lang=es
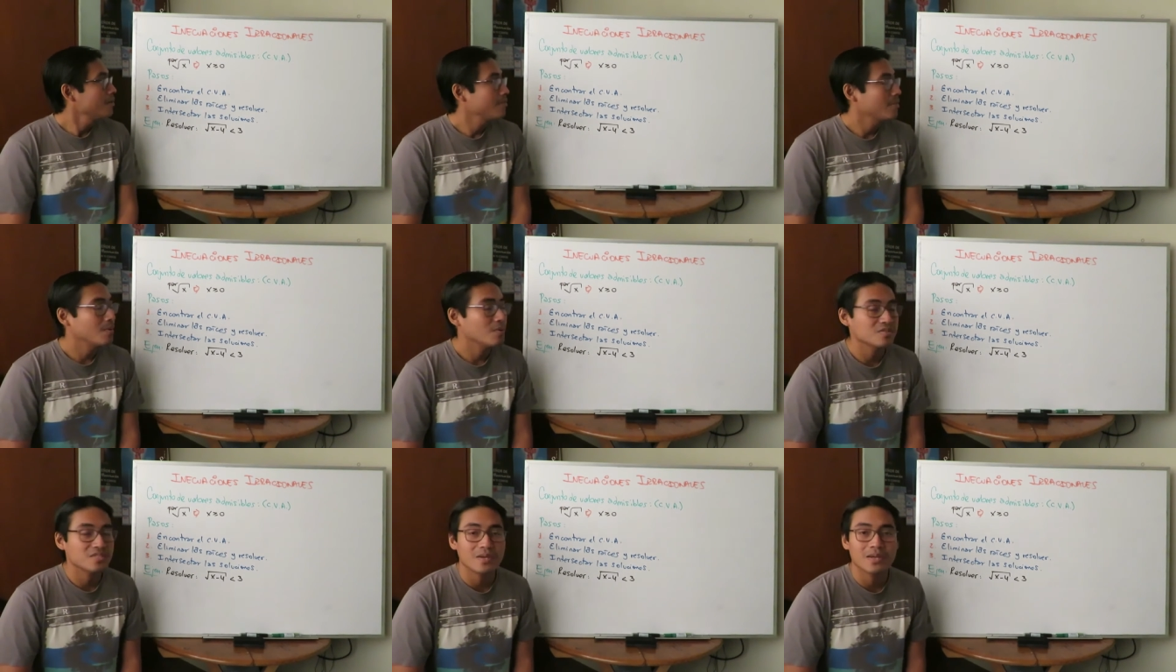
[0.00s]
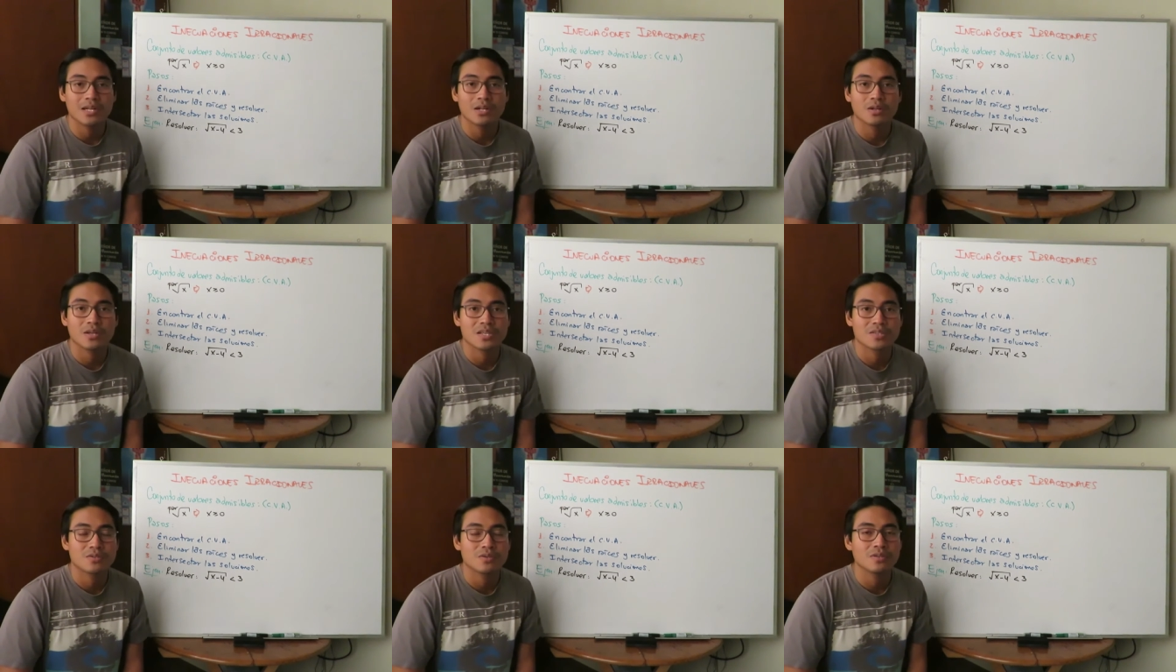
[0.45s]
Vamos a ver
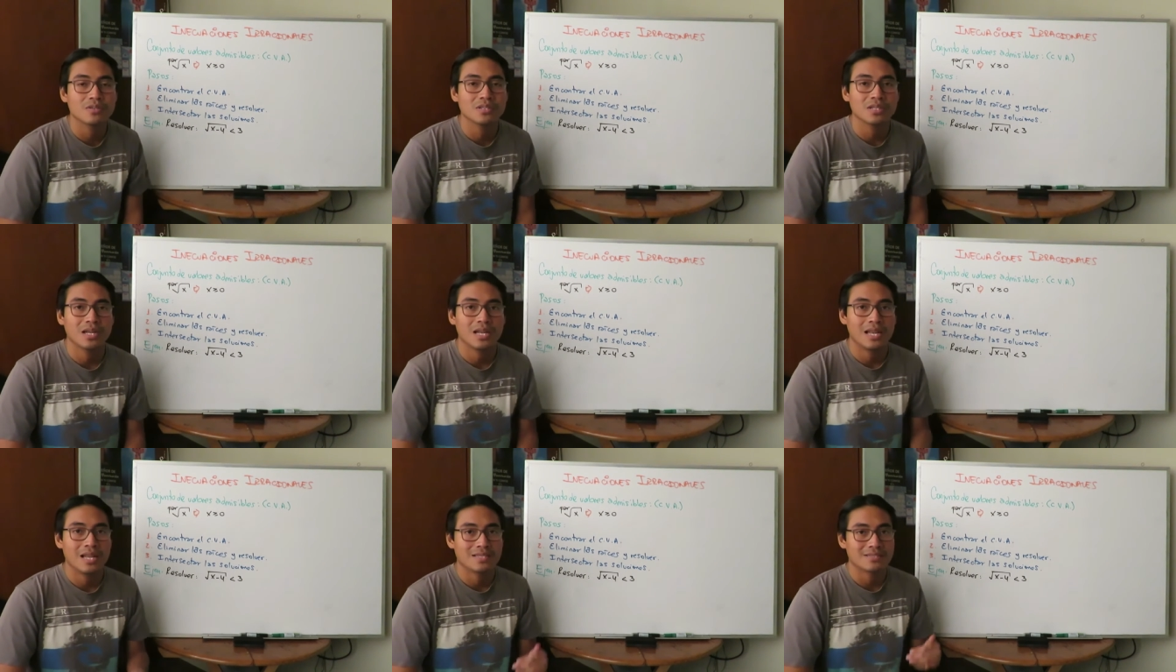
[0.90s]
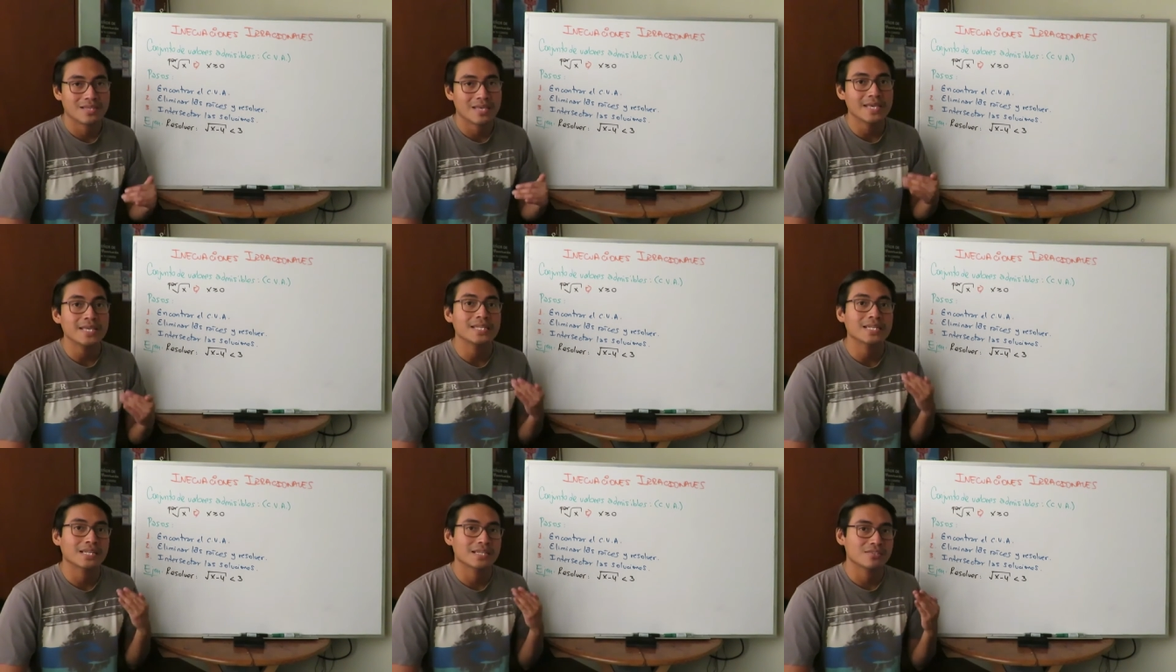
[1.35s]
lo que son las
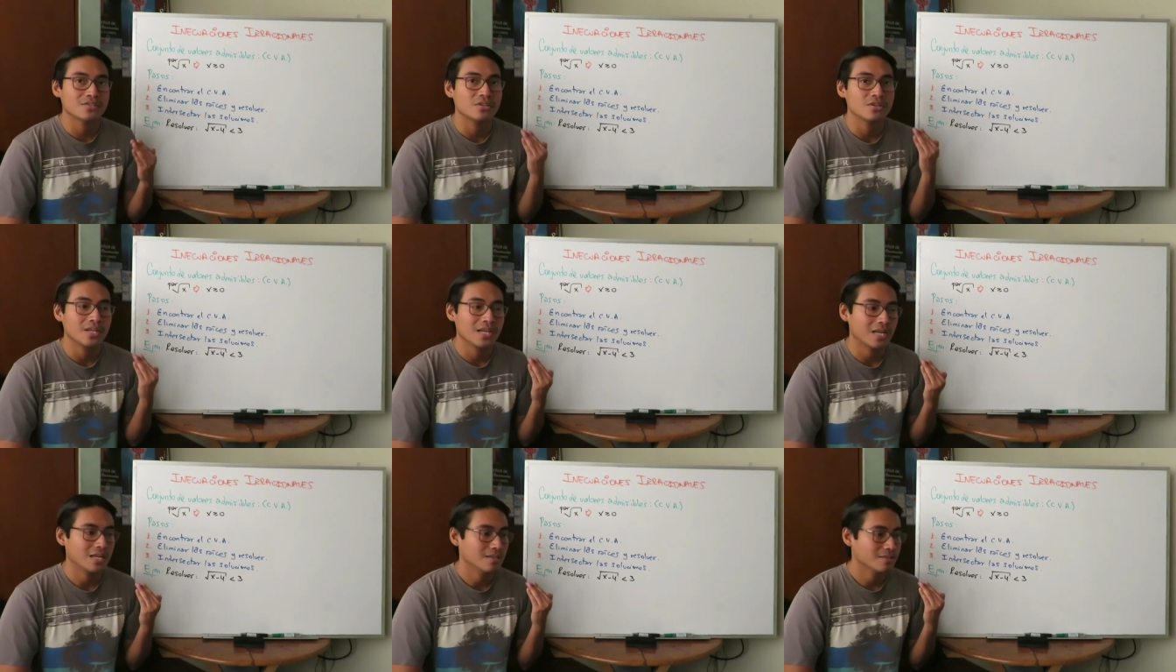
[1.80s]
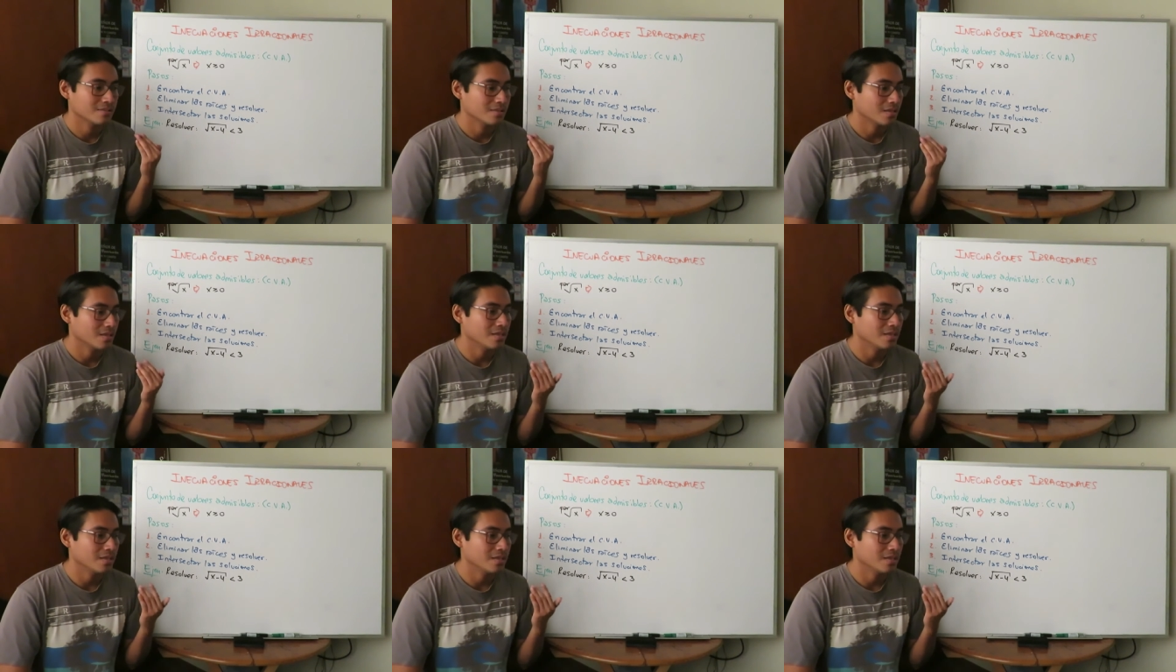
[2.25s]
irracionales.